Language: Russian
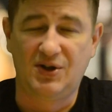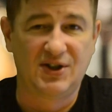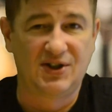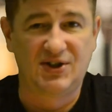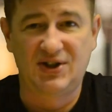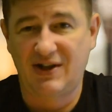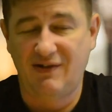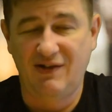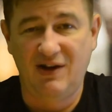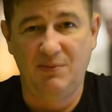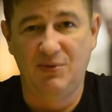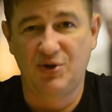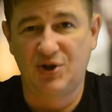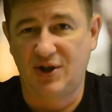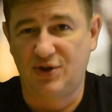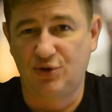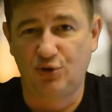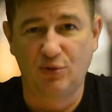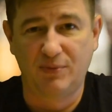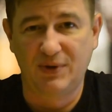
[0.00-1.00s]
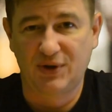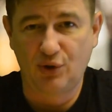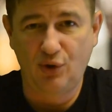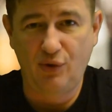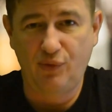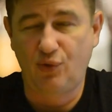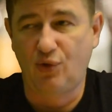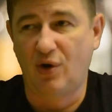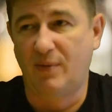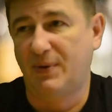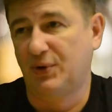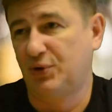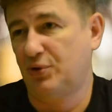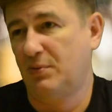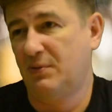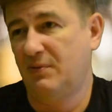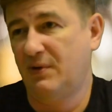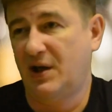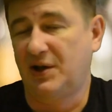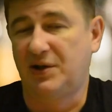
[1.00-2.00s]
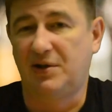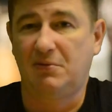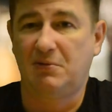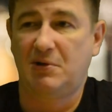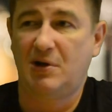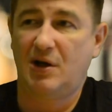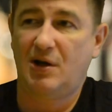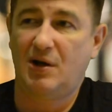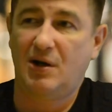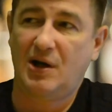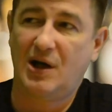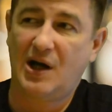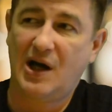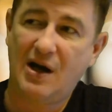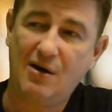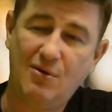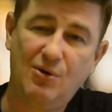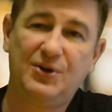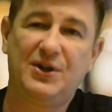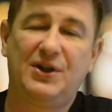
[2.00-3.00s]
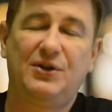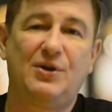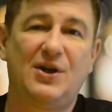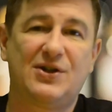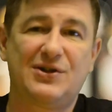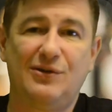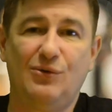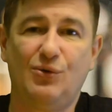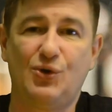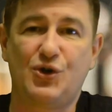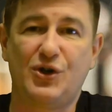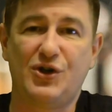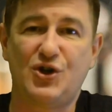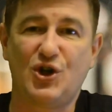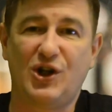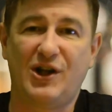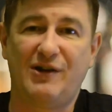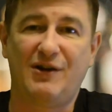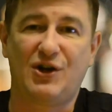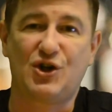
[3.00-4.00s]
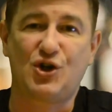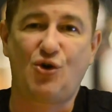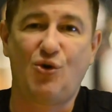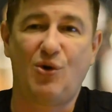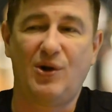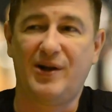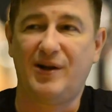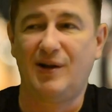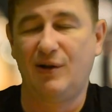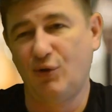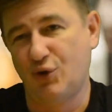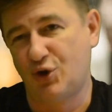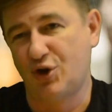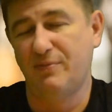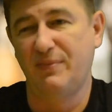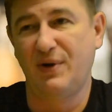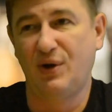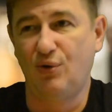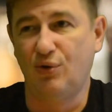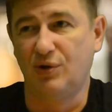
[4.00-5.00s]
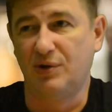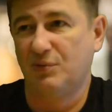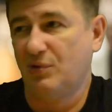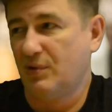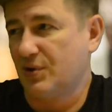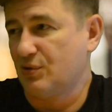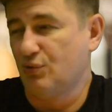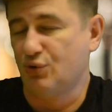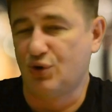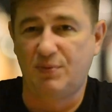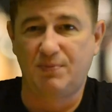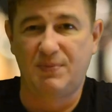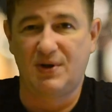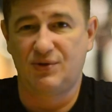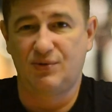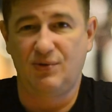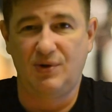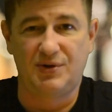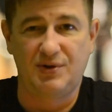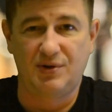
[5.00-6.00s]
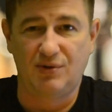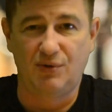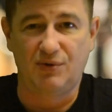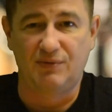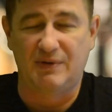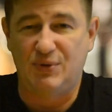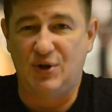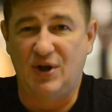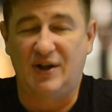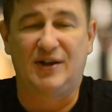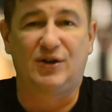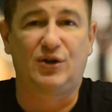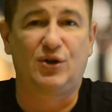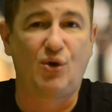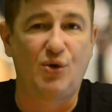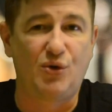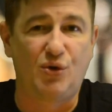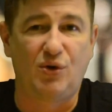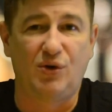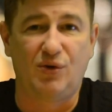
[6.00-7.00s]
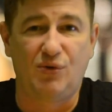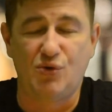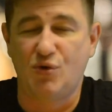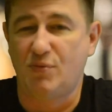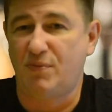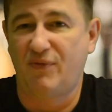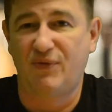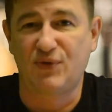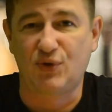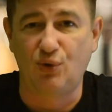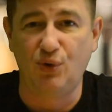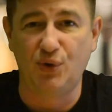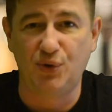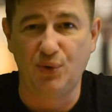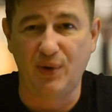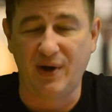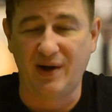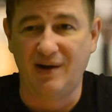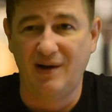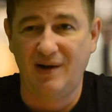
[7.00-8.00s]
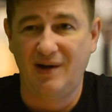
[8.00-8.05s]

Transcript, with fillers: заставили бежать 100 метровку, а потом говорят, а вот это у нас лучший человек школы, лучший бегун. Ему говорят, слушайте, позвольте, он вообще на тройку у него по физкультуре.